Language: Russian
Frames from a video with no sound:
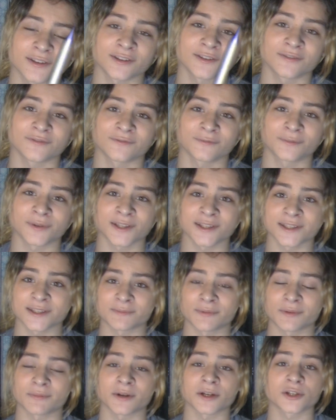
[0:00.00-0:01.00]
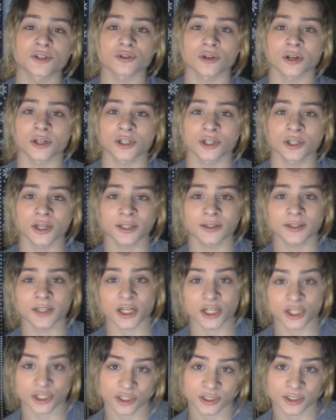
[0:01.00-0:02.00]
и, в принципе, принципе, большой
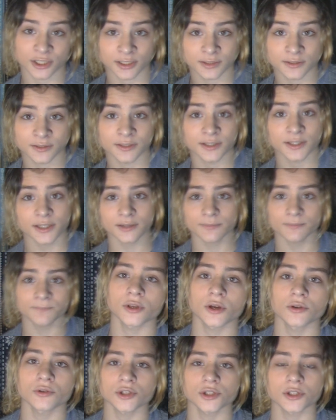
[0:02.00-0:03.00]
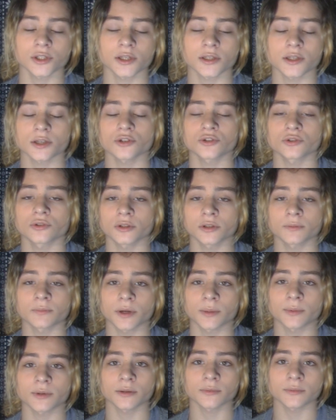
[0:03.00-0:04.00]
ажиотаж над ним. Я очень надеюсь, что эта
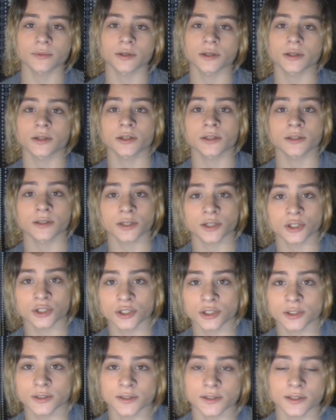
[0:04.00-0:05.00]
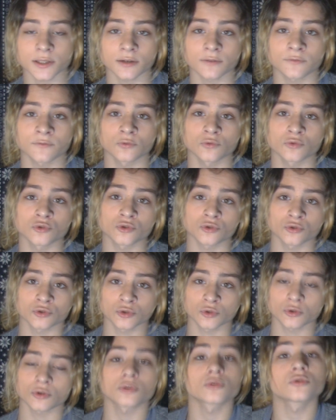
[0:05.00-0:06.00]
проблема разрешится в лучшую
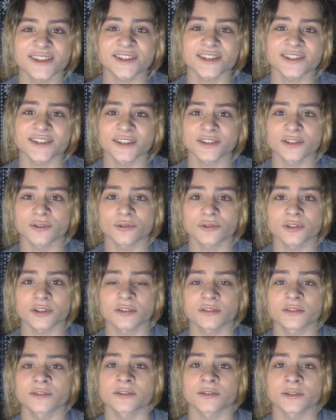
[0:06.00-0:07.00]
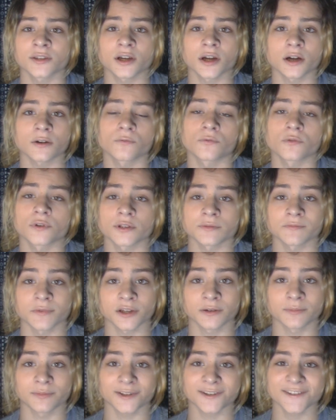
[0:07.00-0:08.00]
сторону. Не из-за того нет никого из
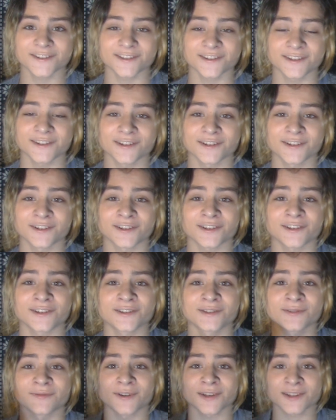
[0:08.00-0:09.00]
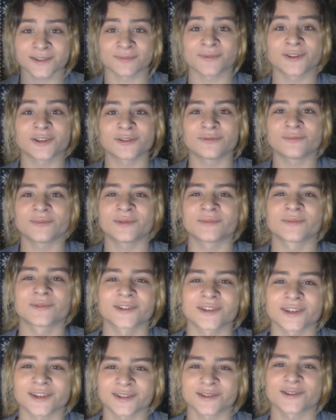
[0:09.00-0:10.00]
моих близких и из вас, мои
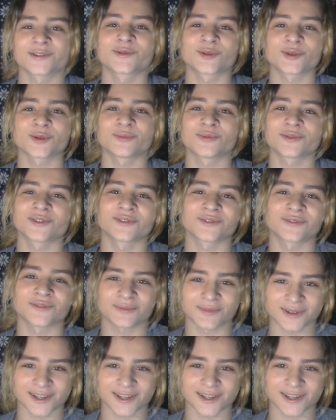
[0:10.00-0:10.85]
любимые. Я надеюсь, все будет в